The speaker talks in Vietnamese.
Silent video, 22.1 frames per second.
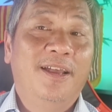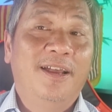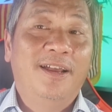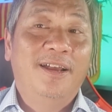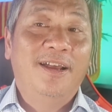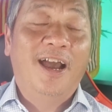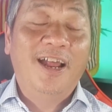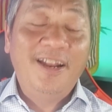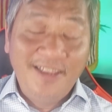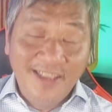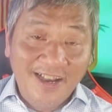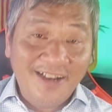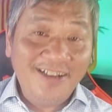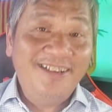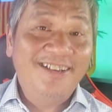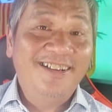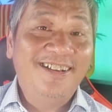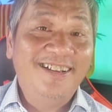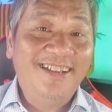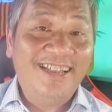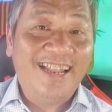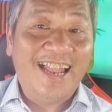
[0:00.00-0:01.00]
ít nhất
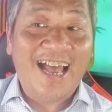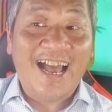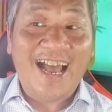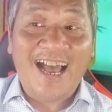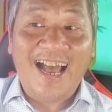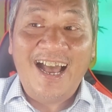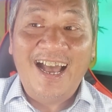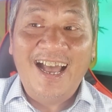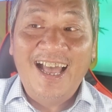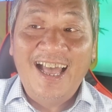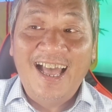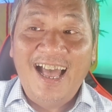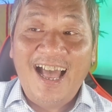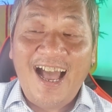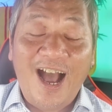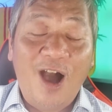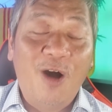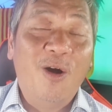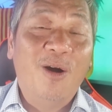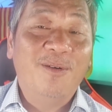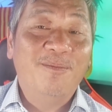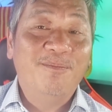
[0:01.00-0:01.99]
là
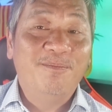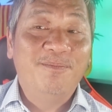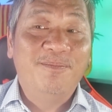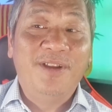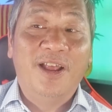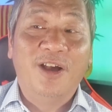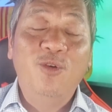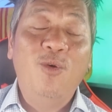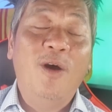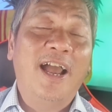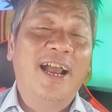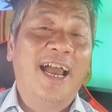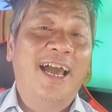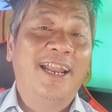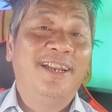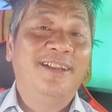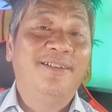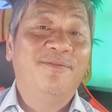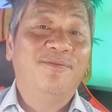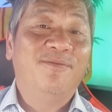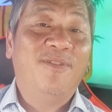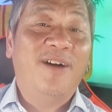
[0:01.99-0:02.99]
nữ hoàng
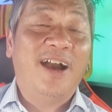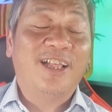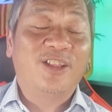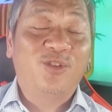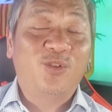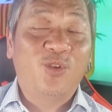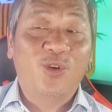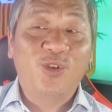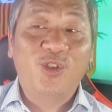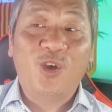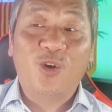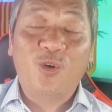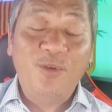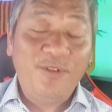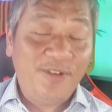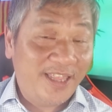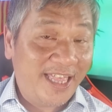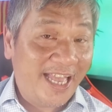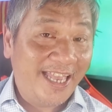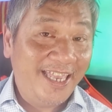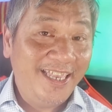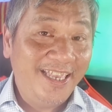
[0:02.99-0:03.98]
Anh và tôi cho quý vị
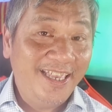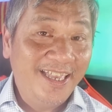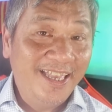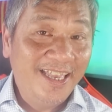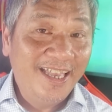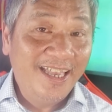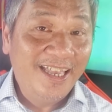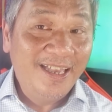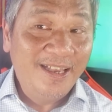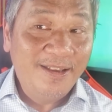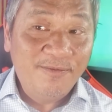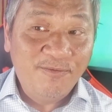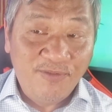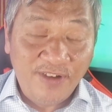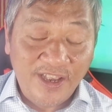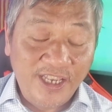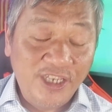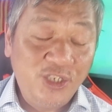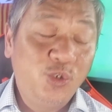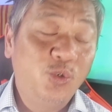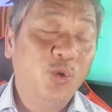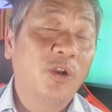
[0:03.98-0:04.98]
thấy
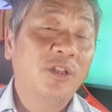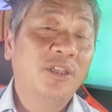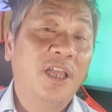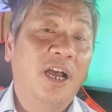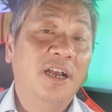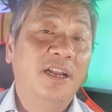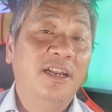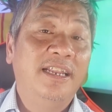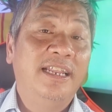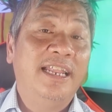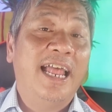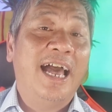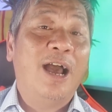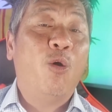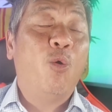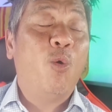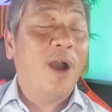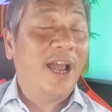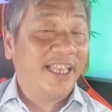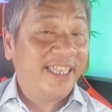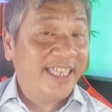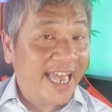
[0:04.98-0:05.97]
vì xuất thân là
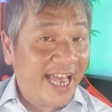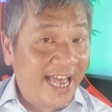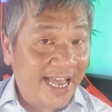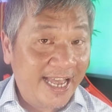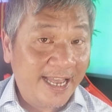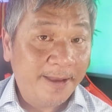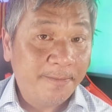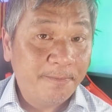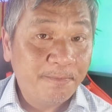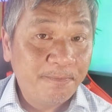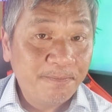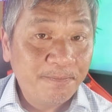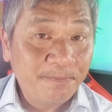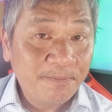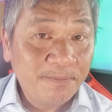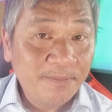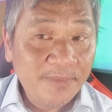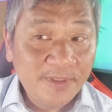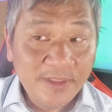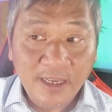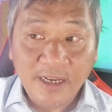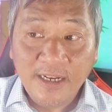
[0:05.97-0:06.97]
hoàng gia,
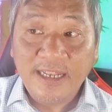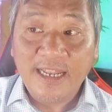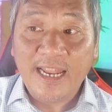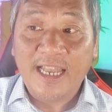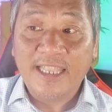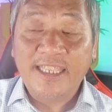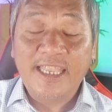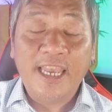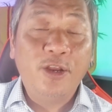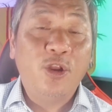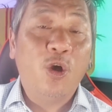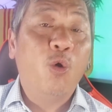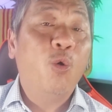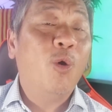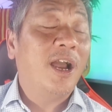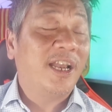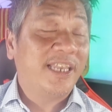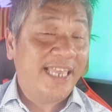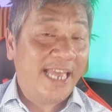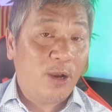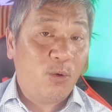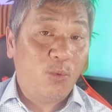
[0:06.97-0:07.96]
tức là chế độ
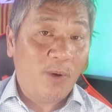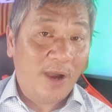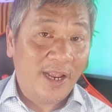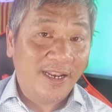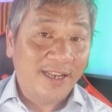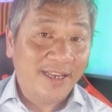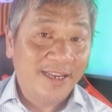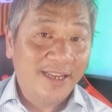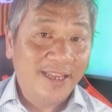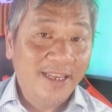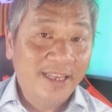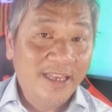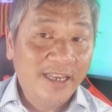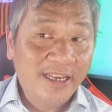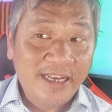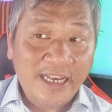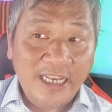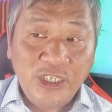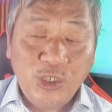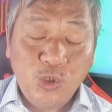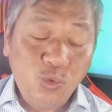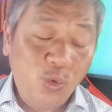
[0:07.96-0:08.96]
hoàng gia của Anh.
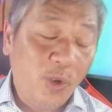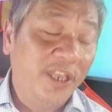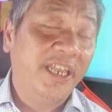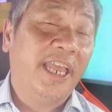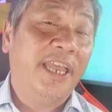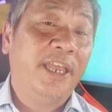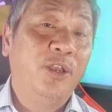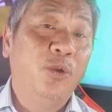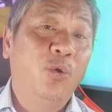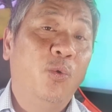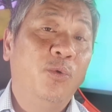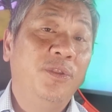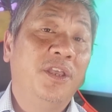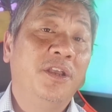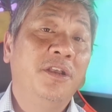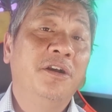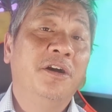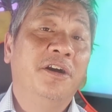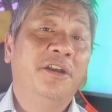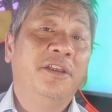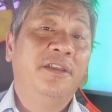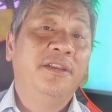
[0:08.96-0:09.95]
Cái suy nghĩ của
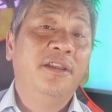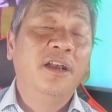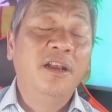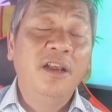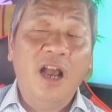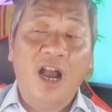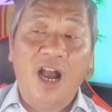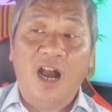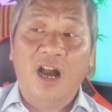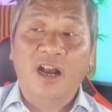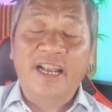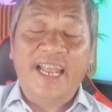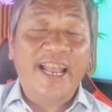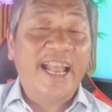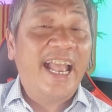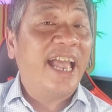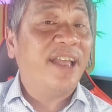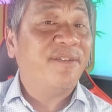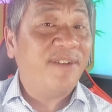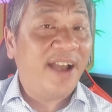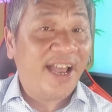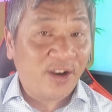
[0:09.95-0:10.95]
những người đứng ở cái
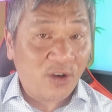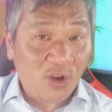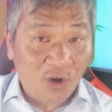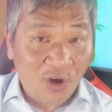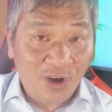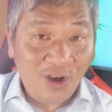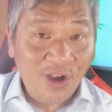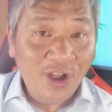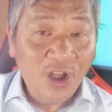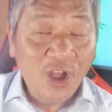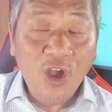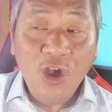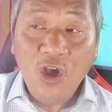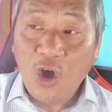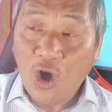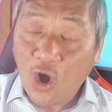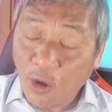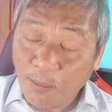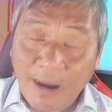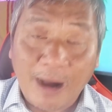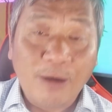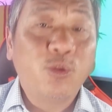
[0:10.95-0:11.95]
ngai vàng đó,
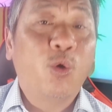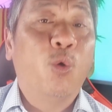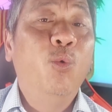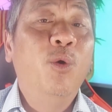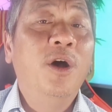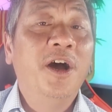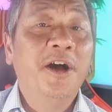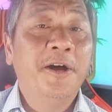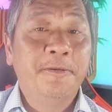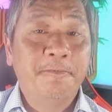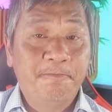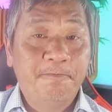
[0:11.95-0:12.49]
họ bảo thủ hơn.